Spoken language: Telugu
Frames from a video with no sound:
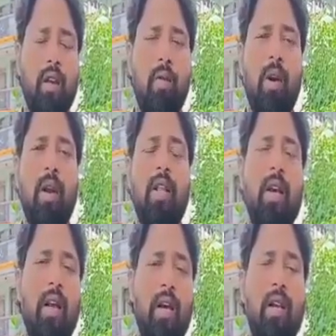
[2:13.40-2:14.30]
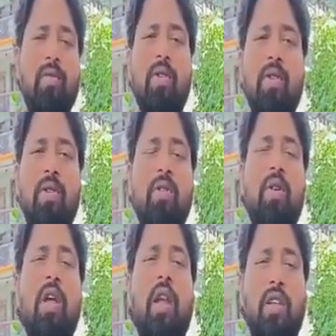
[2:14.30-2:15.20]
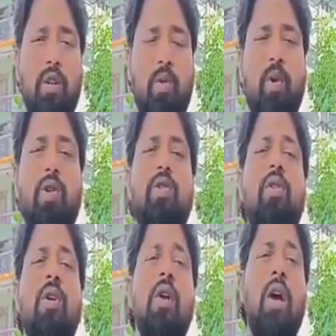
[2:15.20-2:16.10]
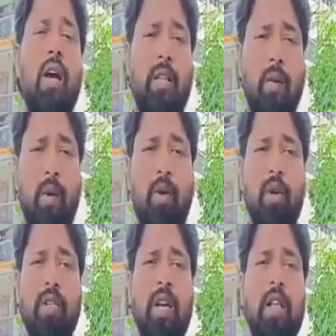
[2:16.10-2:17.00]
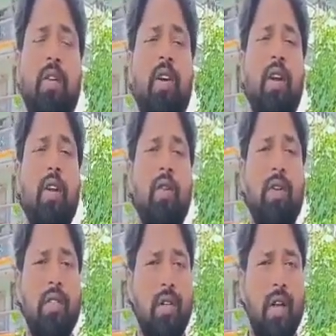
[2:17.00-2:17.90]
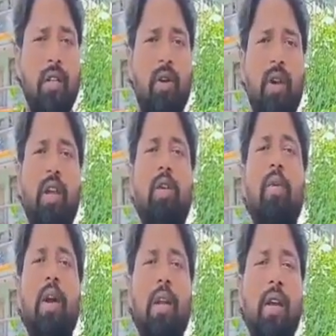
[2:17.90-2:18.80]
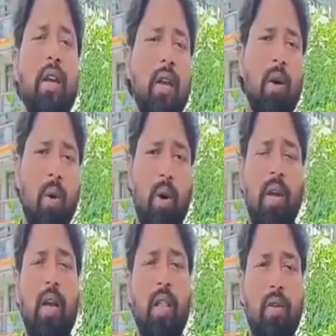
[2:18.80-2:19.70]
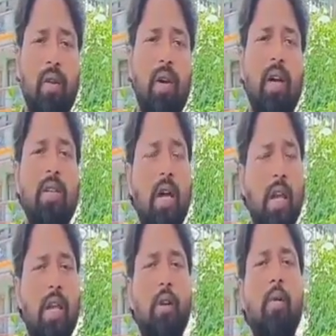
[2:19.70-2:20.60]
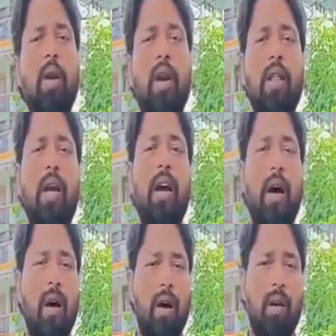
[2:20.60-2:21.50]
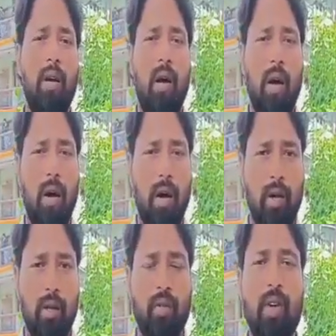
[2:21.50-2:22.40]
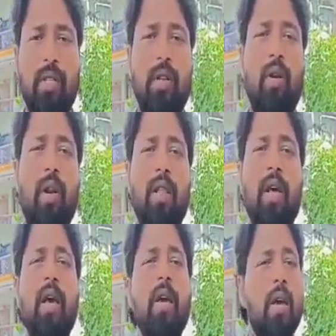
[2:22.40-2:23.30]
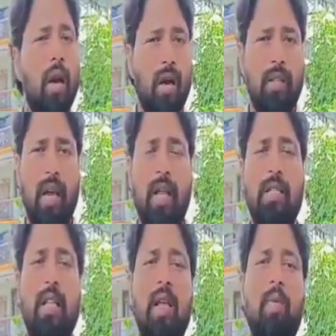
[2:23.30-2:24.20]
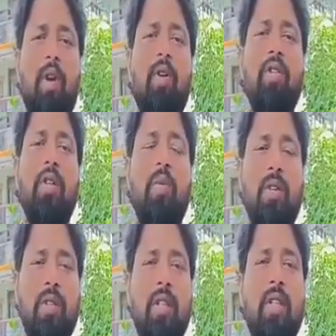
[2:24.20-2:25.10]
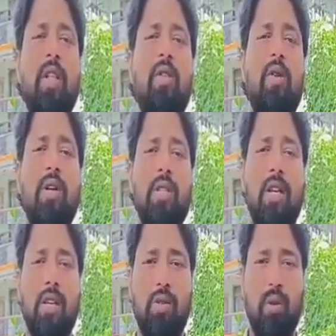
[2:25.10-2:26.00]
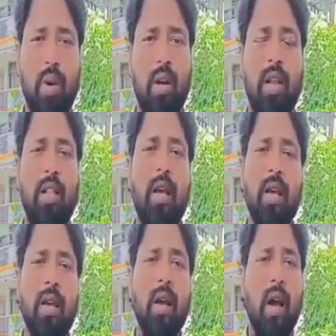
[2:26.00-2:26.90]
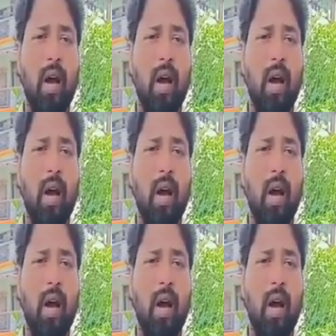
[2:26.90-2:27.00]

అయితే ఎలుగుబండ్లు అయితే కలకలం సృష్టిస్తున్నాయని చెప్పుకోవచ్చు గతంలో కూడా శాతవాహన యూనివర్సిటీలో అయితే ఒక ఎలుగుబంటి ఒకటి కాదు రెండు కాదు చాలా ఎలుగుబండ్లు అయితే ఆ యూనివర్సిటీలోనైతే చాలా సందర్భాలుగా వచ్చిన పరిస్థితి దీంతో ఒక్కసారిగా స్టూడెంట్లు అయితే